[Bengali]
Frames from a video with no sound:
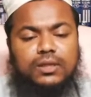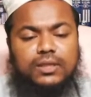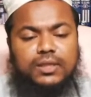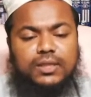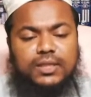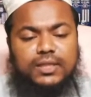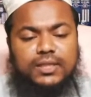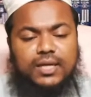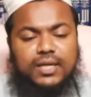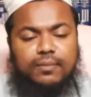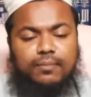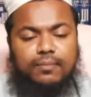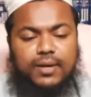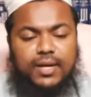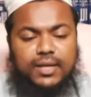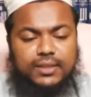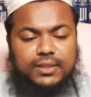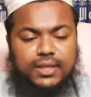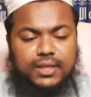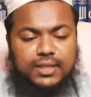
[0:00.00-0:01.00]
ইদা
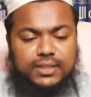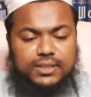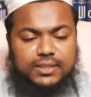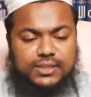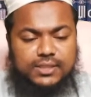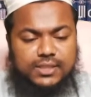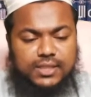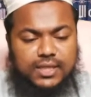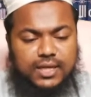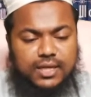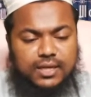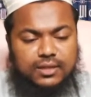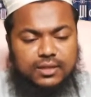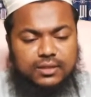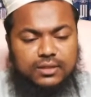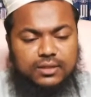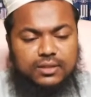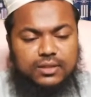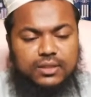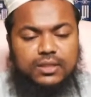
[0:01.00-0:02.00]
মাতাল ইনসান
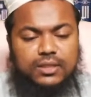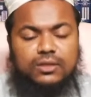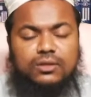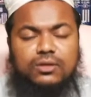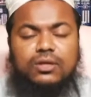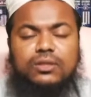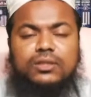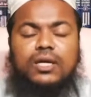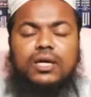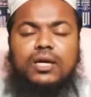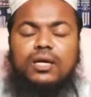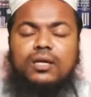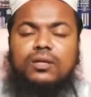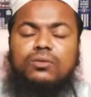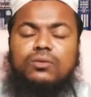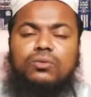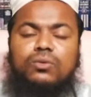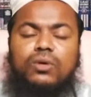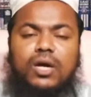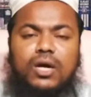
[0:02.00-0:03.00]
ইন কতা
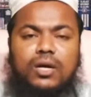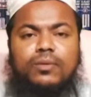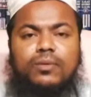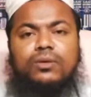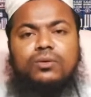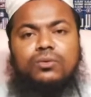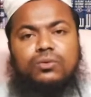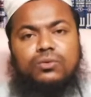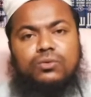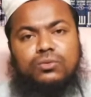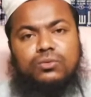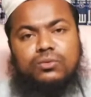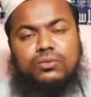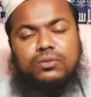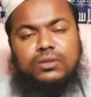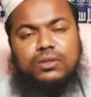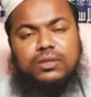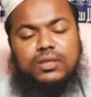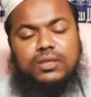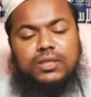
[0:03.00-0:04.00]
আনহু আমালহ
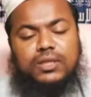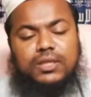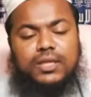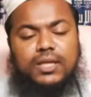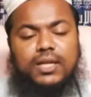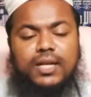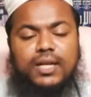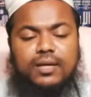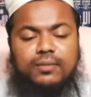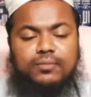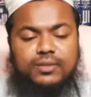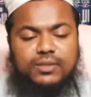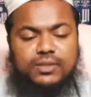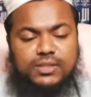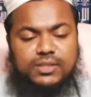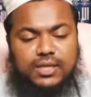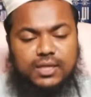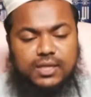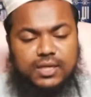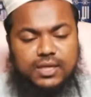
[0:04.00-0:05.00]
ইল্লা মিন
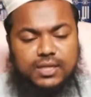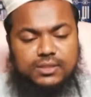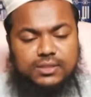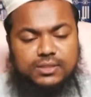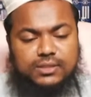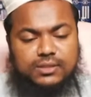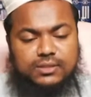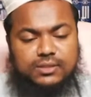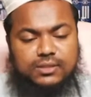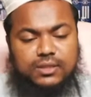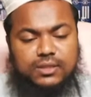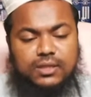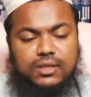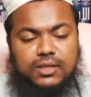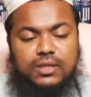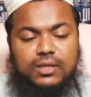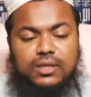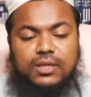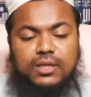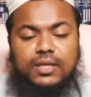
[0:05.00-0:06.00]
সালাস
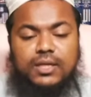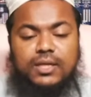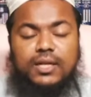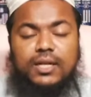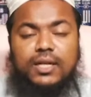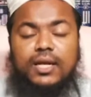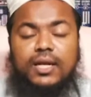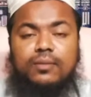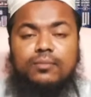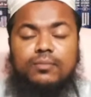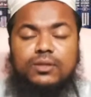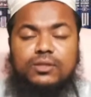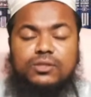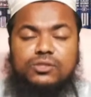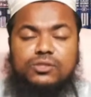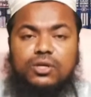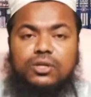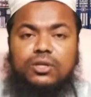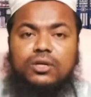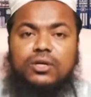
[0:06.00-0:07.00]
ইল্লা মিন
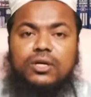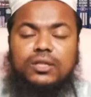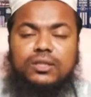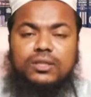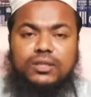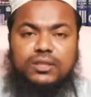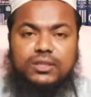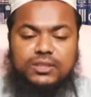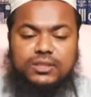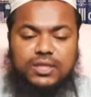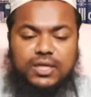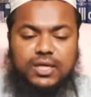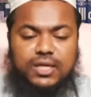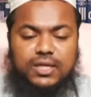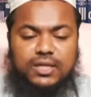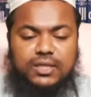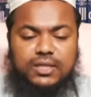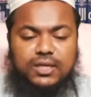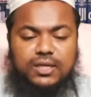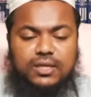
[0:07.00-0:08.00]
সদকাতিন
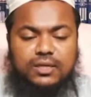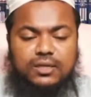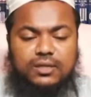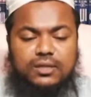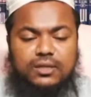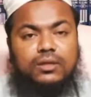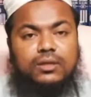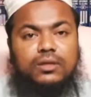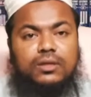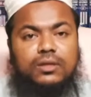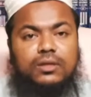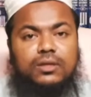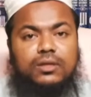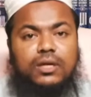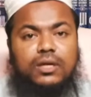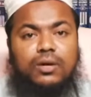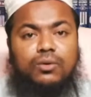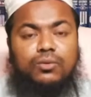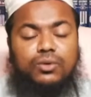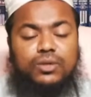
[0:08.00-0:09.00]
জারিয়া
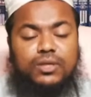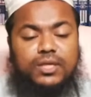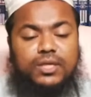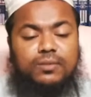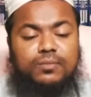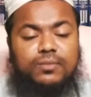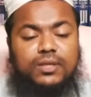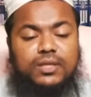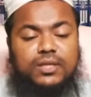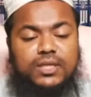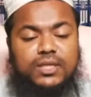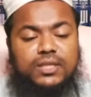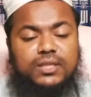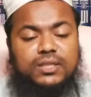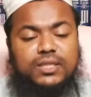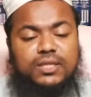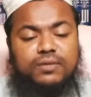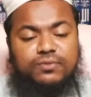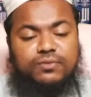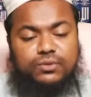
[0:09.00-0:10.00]
আও ইলমিন
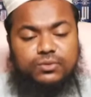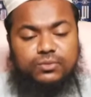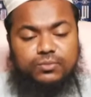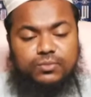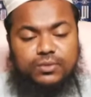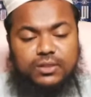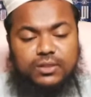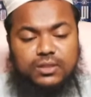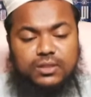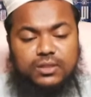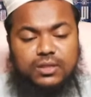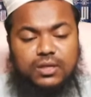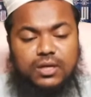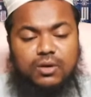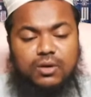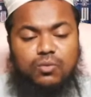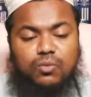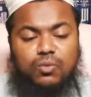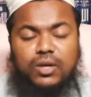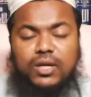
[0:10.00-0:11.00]
ইয়ান্তাফিউ বিহি
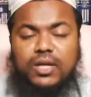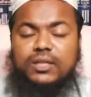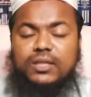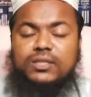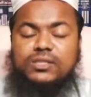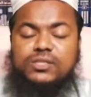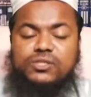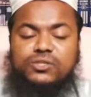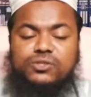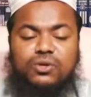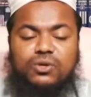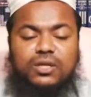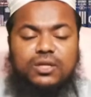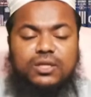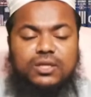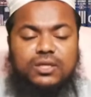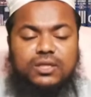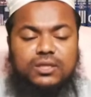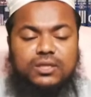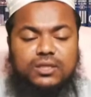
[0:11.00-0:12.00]
আও ওয়ালাদিন
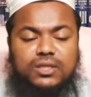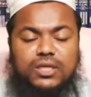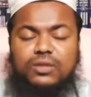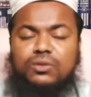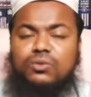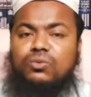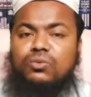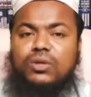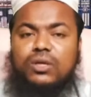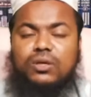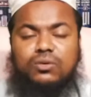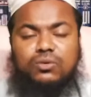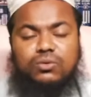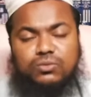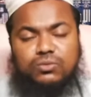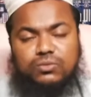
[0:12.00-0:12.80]
সালিহিন ইয়াদউলাহু